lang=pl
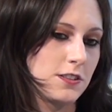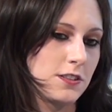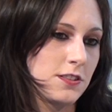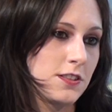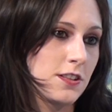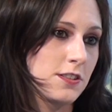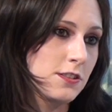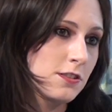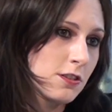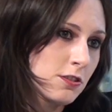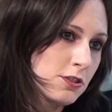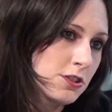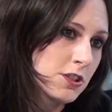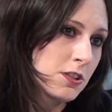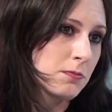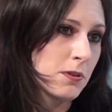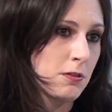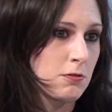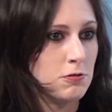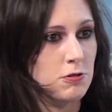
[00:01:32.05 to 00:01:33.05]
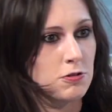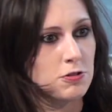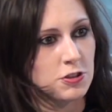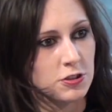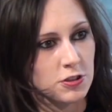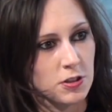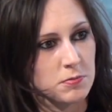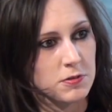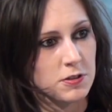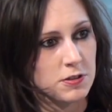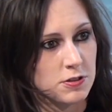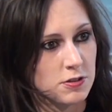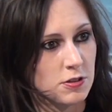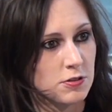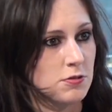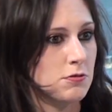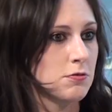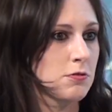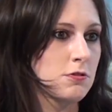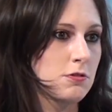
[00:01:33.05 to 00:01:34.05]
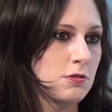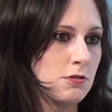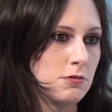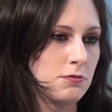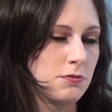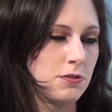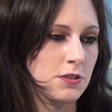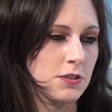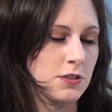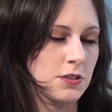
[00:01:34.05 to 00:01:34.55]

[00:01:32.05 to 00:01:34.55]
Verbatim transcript: zazdrości Białorusi dobrych stosunków